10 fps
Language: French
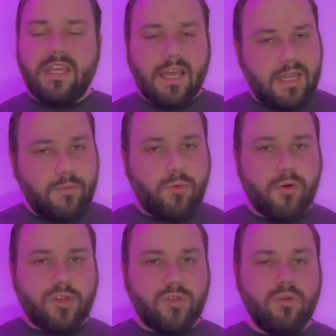caler mon
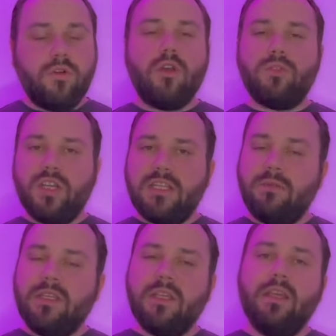morceau, comme je l'ai
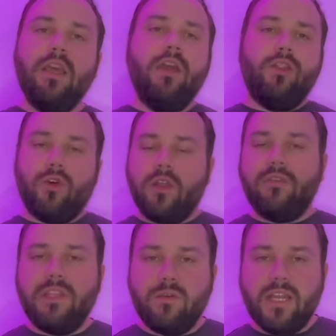expliqué dans la
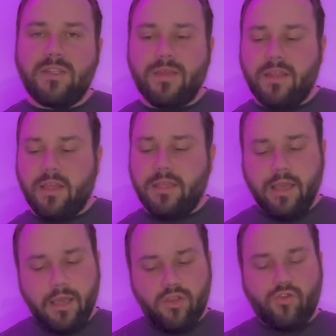vidéo de la semaine
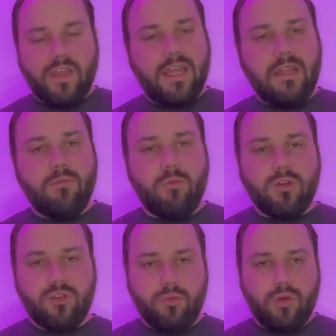dernière, je vais caler mon
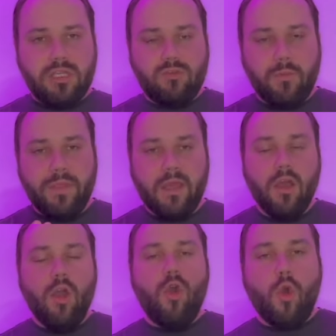morceau pour qu'il soit bien
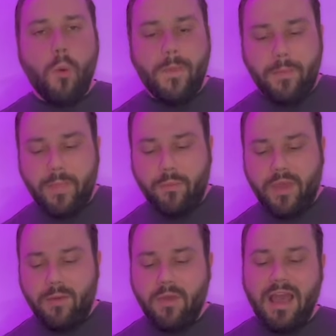au même
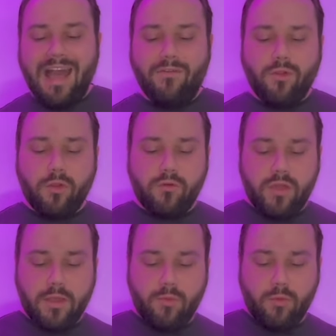BPM avant
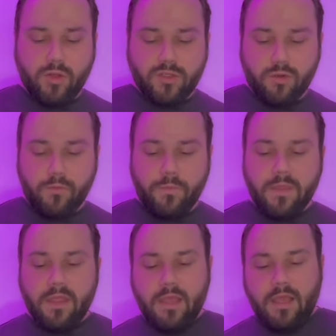d'envoyer mon morceau.
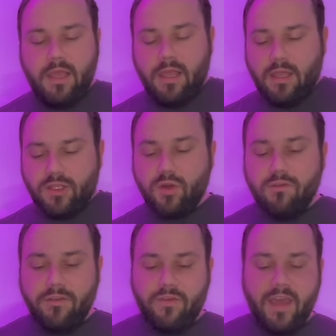Ce qu'on
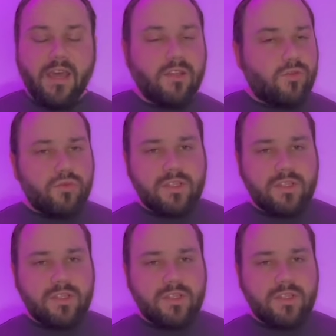va faire, tout